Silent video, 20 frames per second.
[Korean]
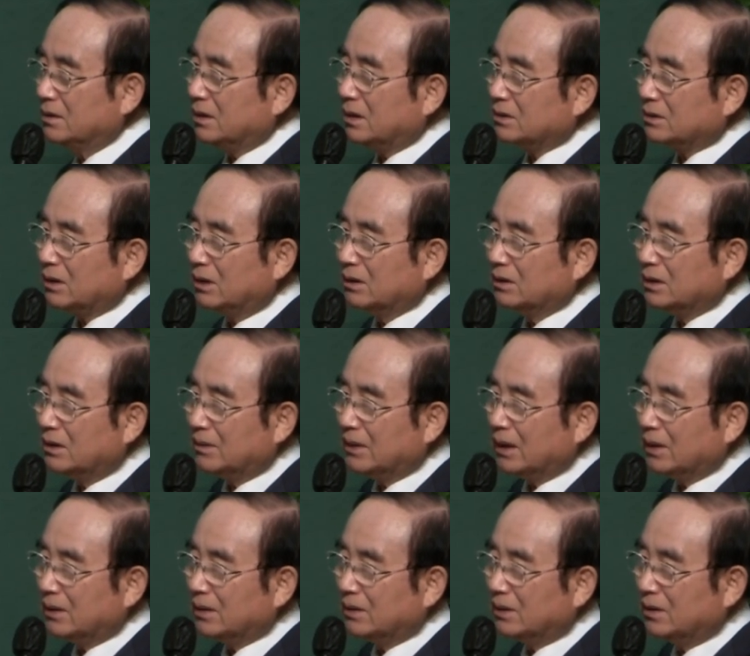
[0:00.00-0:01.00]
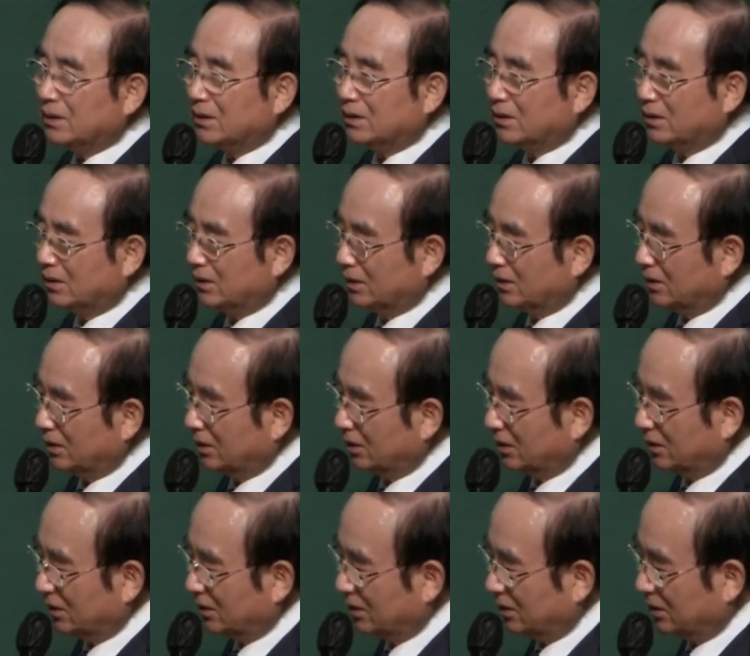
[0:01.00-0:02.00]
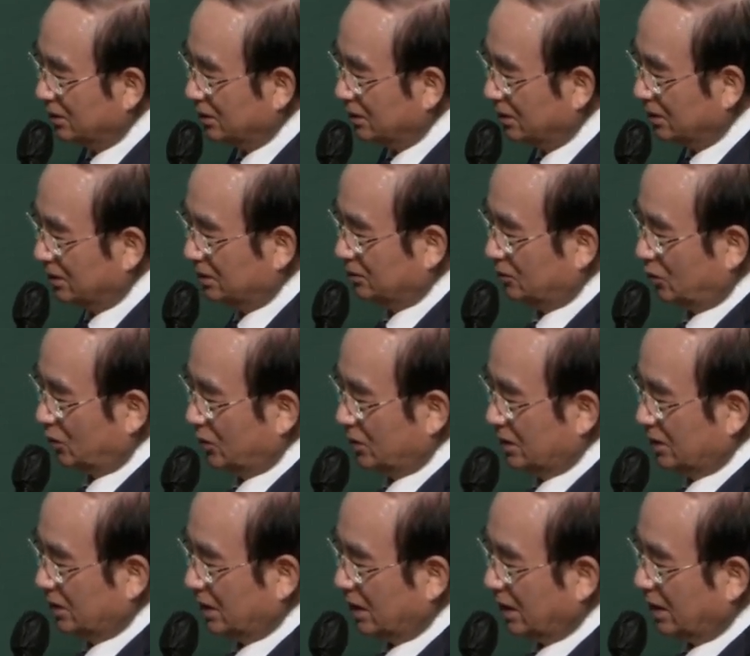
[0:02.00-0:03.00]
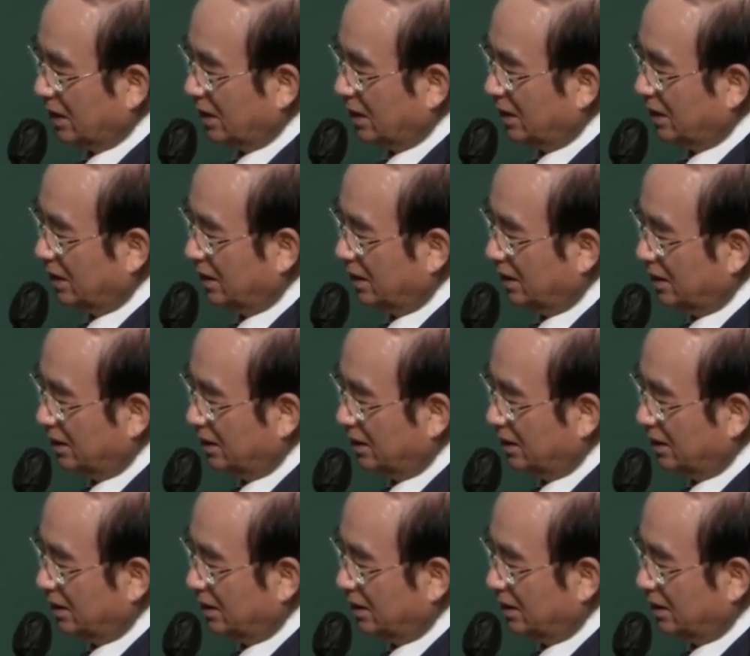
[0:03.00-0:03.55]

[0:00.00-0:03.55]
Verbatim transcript: 세상이란 말이에요. 이건 도저히 내가